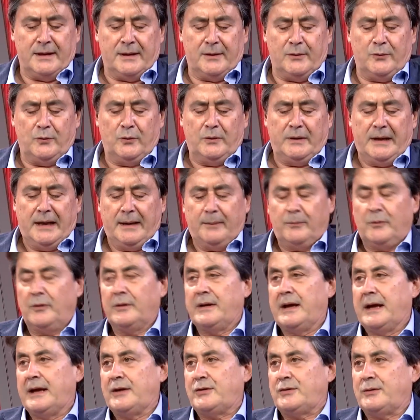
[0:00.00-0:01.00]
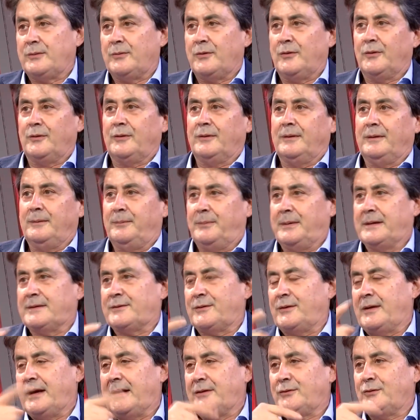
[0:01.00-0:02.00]
Guglielmo X, il
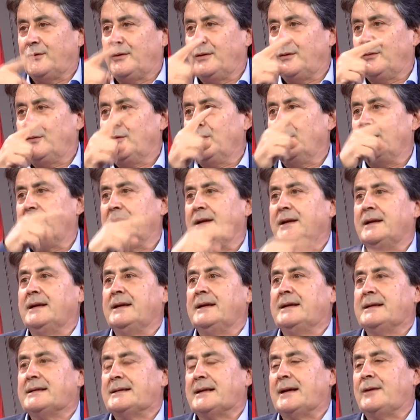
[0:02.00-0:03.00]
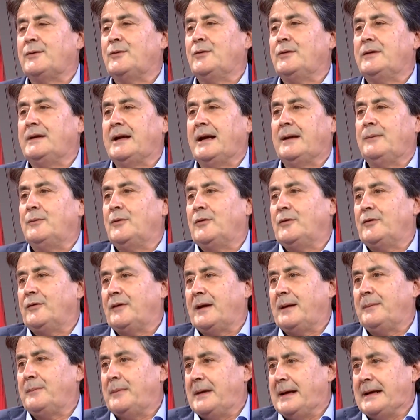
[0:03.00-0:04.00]
personaggio di cui San Guglielmo
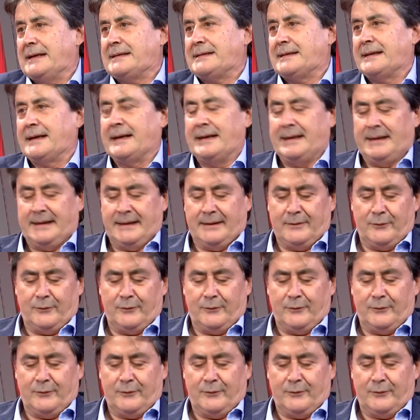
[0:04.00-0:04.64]
dovrebbe essere eh,